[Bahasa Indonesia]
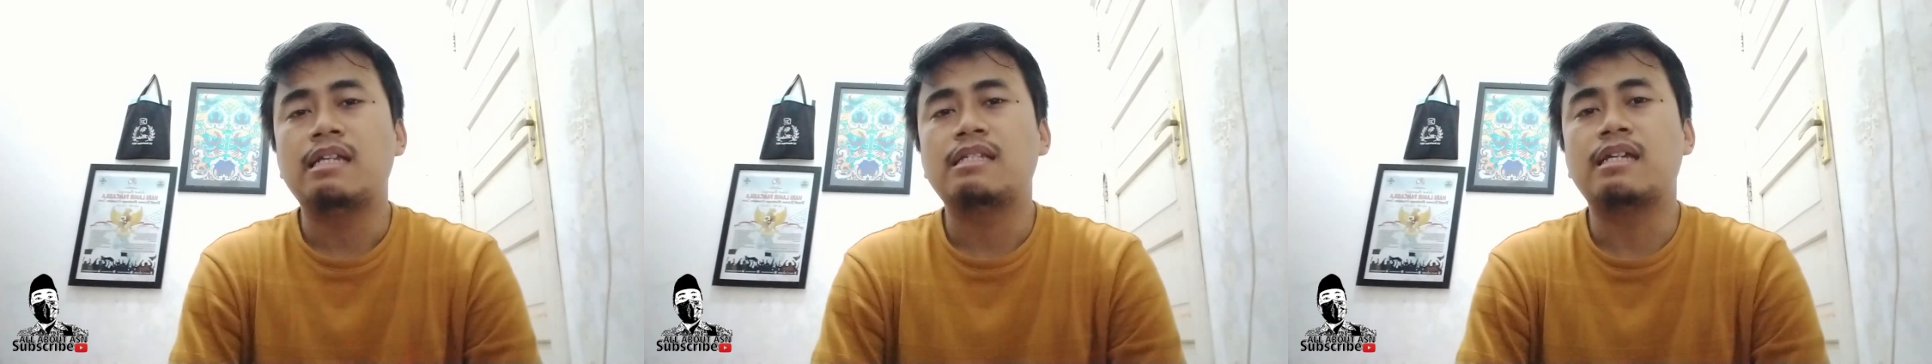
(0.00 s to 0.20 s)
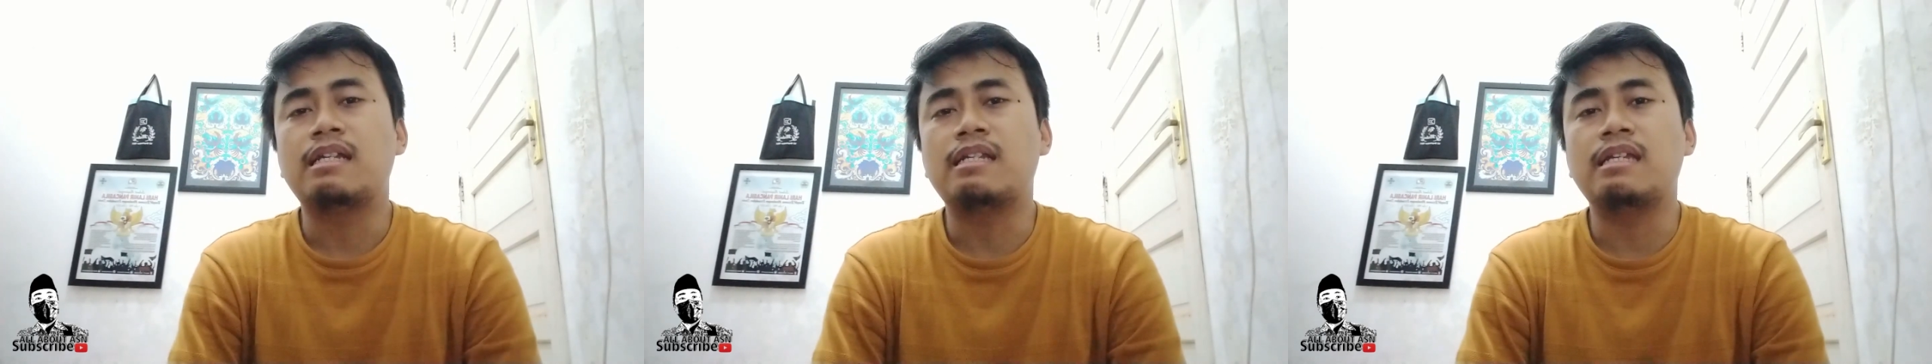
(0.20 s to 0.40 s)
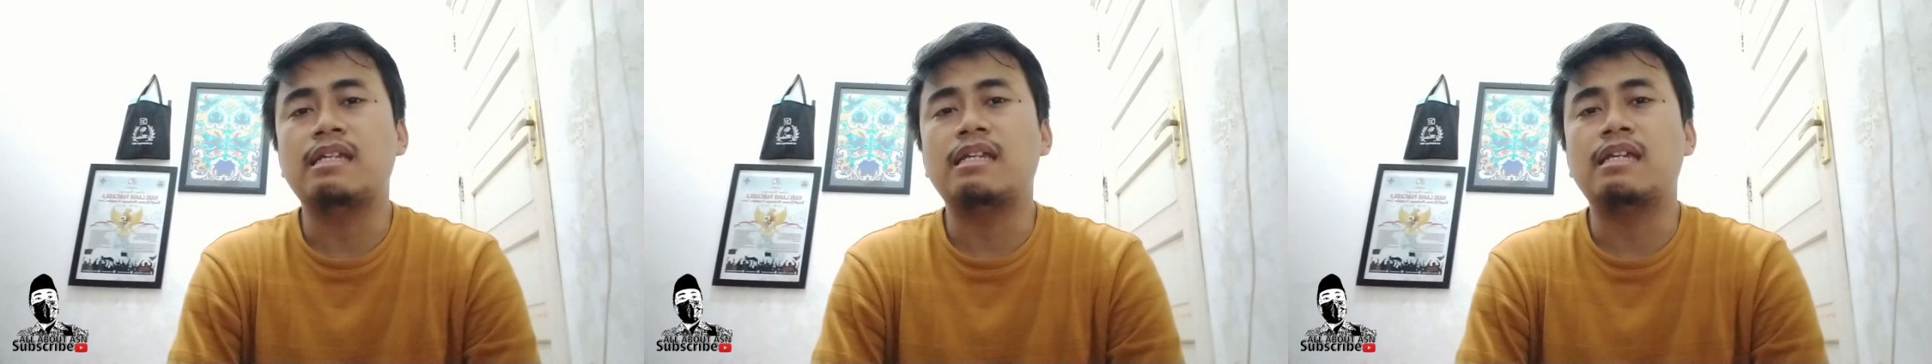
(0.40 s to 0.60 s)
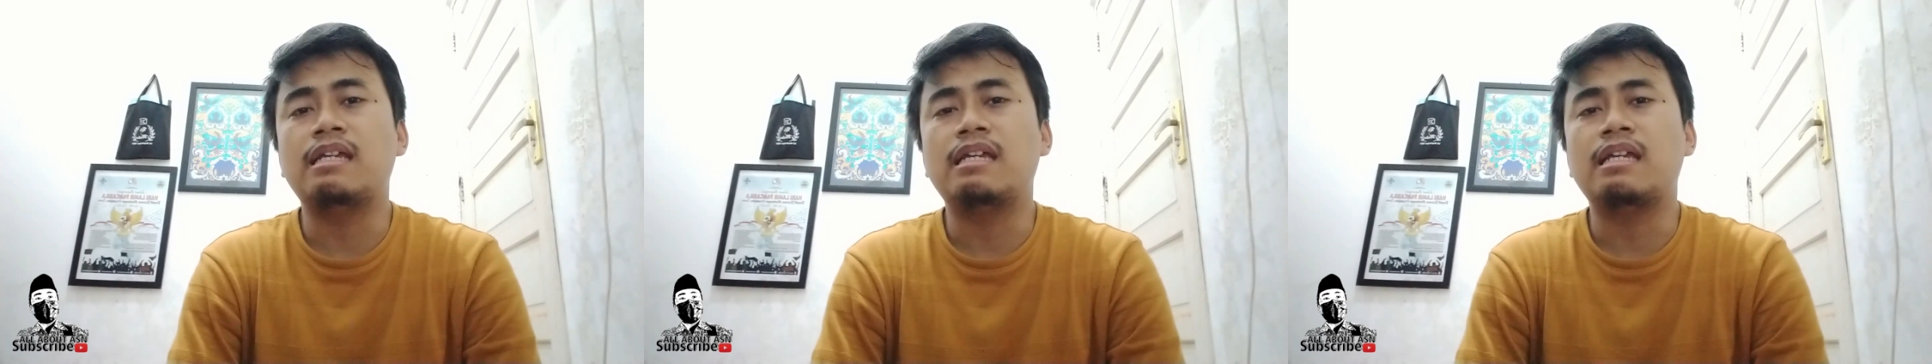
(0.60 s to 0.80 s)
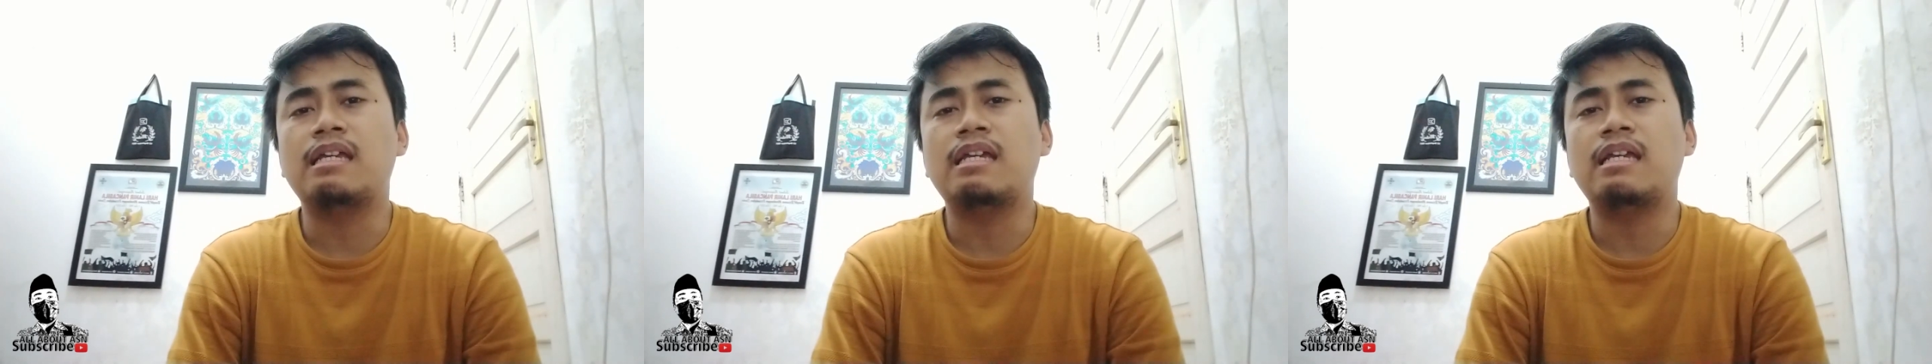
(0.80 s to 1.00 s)

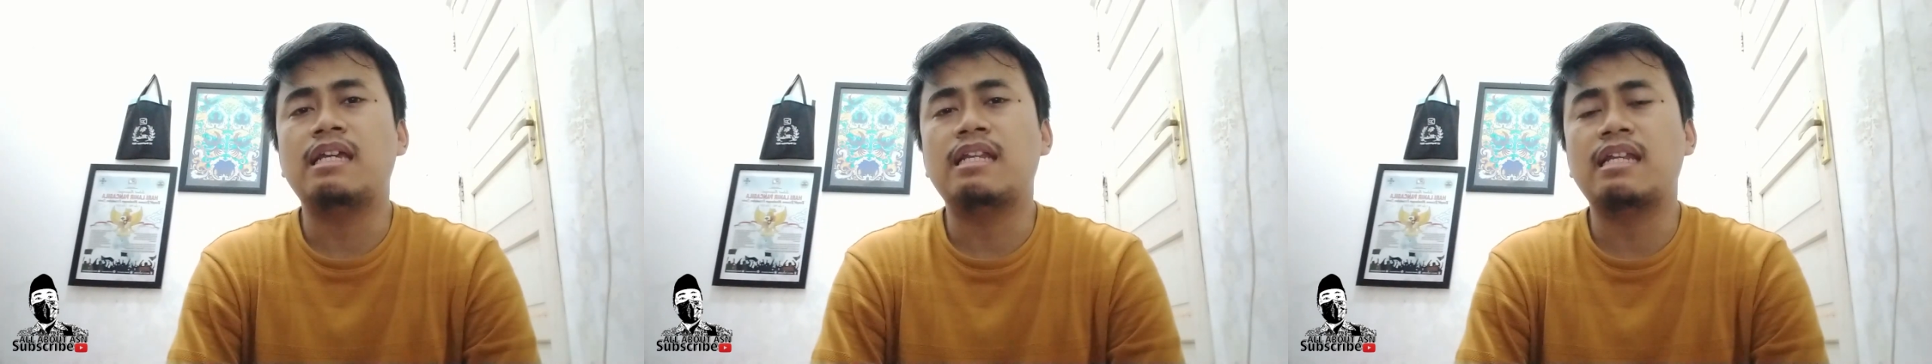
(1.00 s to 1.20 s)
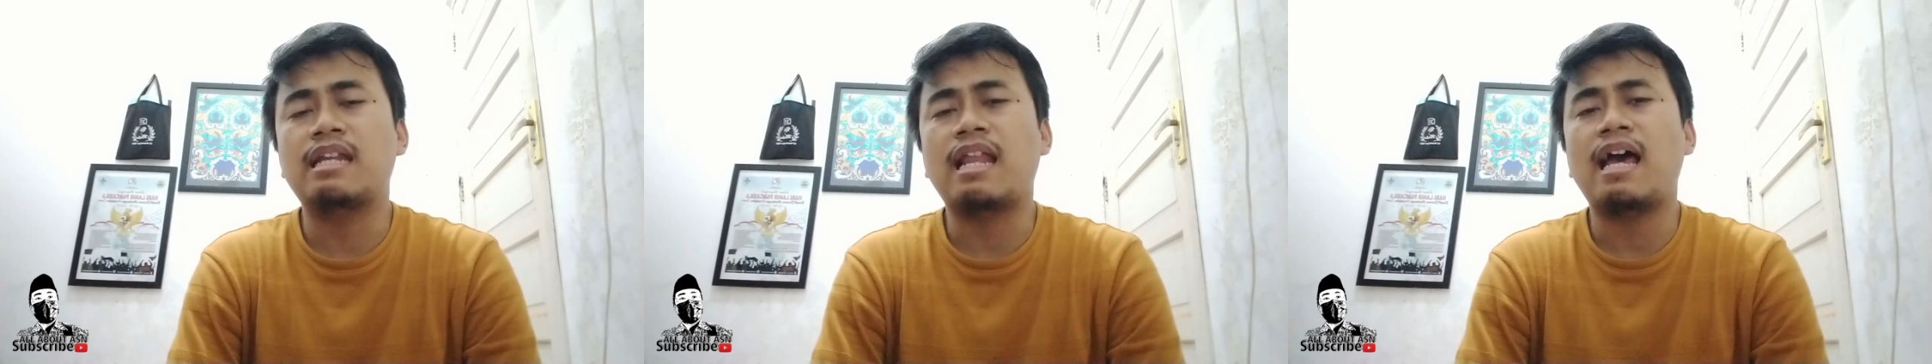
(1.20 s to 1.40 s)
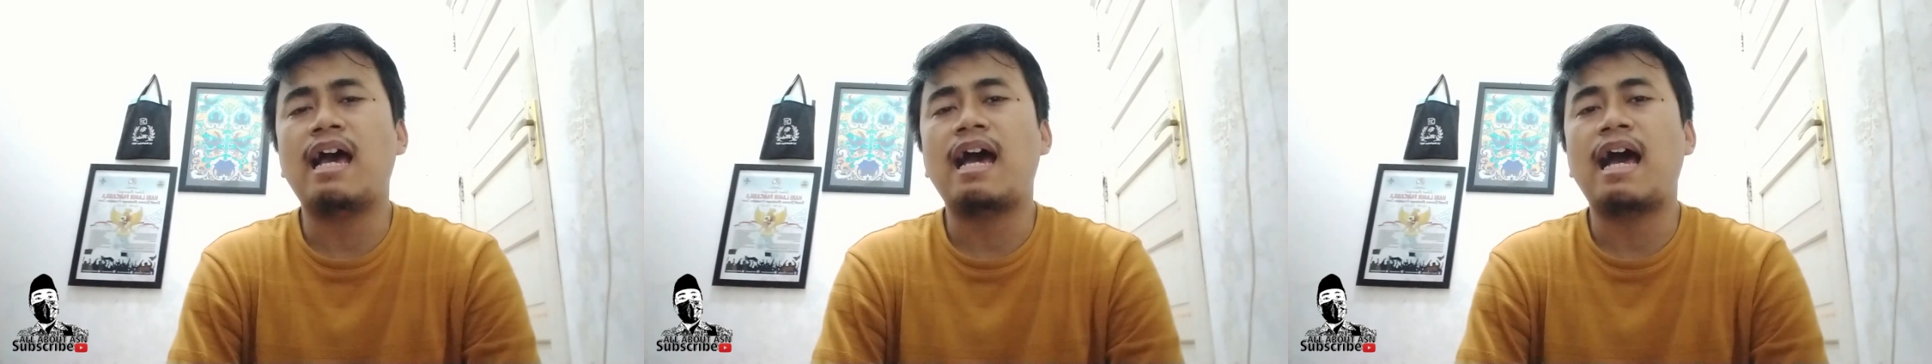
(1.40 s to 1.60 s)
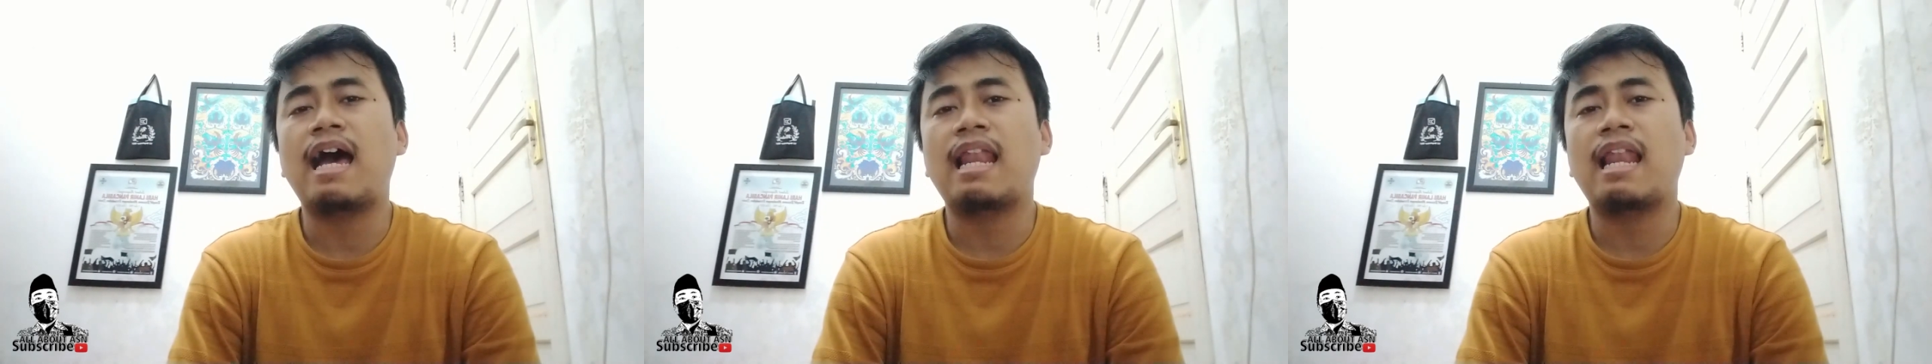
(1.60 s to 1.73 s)
jadi inilah